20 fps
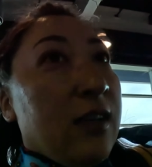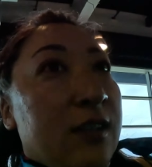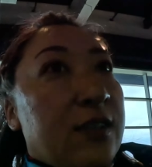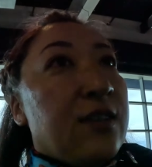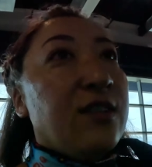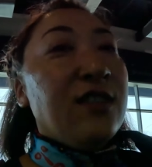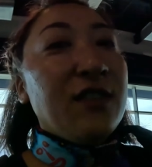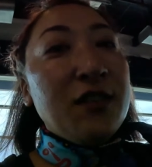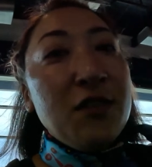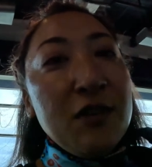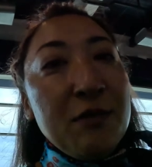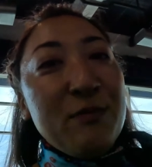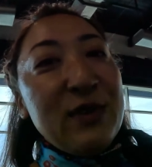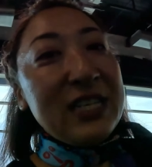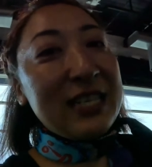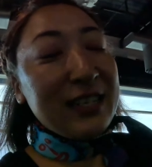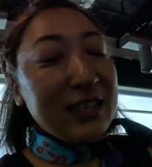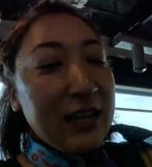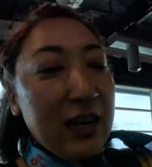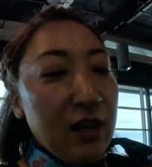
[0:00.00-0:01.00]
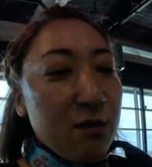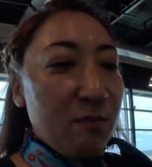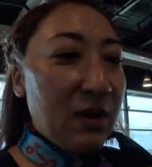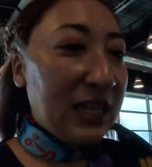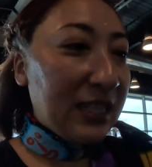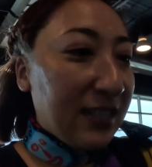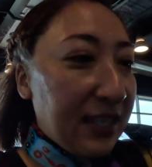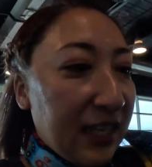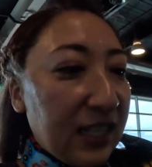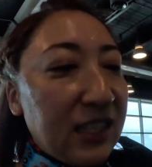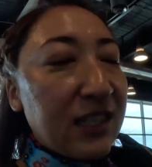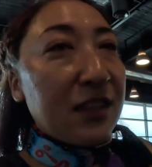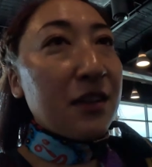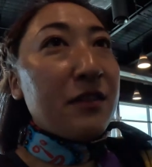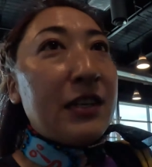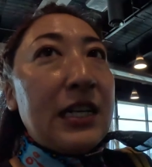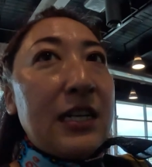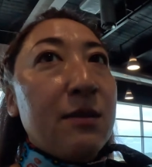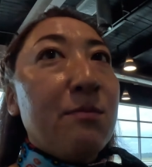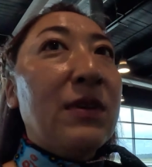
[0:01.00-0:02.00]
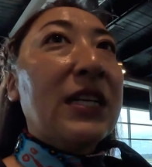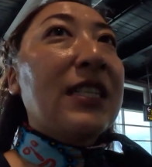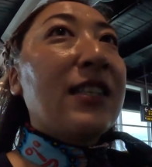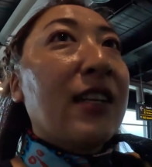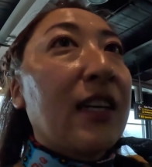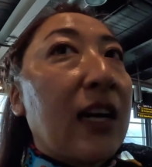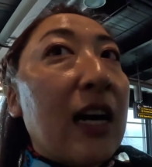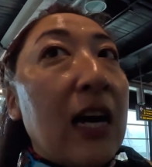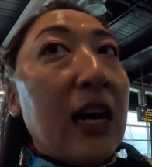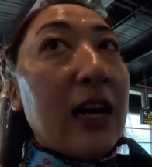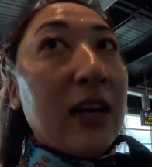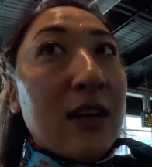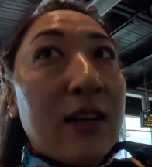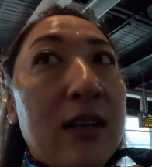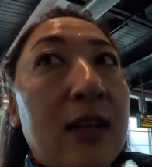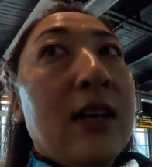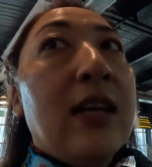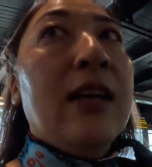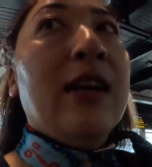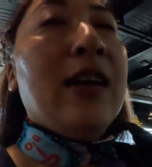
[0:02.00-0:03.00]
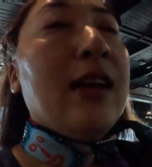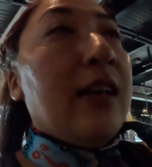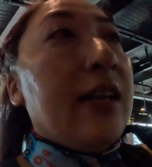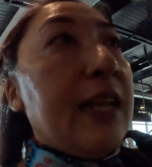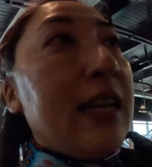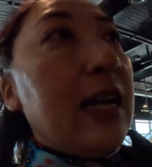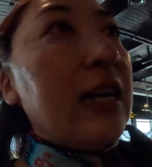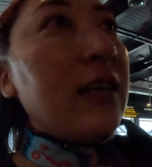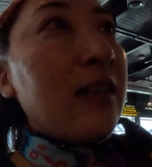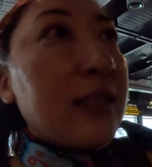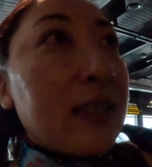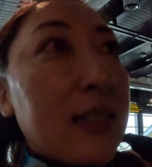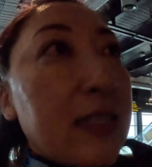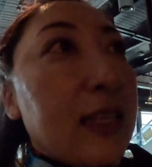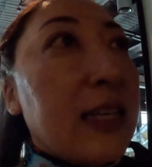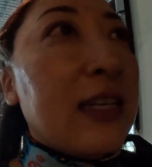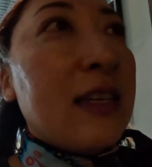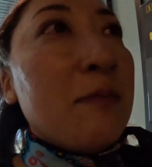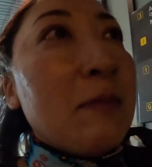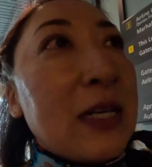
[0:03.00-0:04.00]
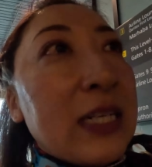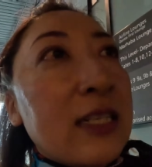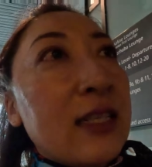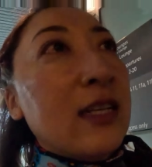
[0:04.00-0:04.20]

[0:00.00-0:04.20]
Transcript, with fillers: すごい短いマッサージではありましたがリラックスできま